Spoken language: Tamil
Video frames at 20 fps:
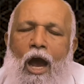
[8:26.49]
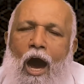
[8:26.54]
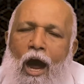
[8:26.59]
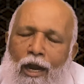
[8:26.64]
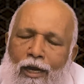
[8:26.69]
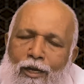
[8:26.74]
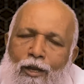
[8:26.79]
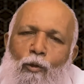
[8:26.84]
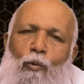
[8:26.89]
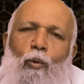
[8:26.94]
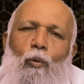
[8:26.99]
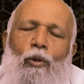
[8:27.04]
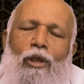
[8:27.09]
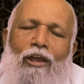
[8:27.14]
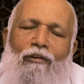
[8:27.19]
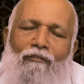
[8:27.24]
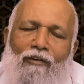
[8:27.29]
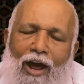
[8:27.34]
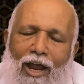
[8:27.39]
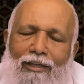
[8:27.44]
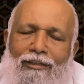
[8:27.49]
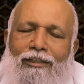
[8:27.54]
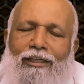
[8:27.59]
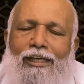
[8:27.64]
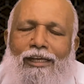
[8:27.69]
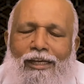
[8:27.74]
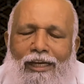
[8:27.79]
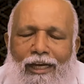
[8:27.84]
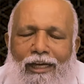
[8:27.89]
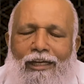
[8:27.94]
ஆண்டவருடைய
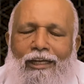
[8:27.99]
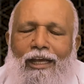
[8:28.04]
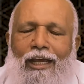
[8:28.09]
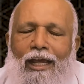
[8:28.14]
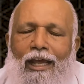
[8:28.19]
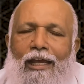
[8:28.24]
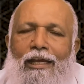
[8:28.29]
வார்த்தையை கேட்க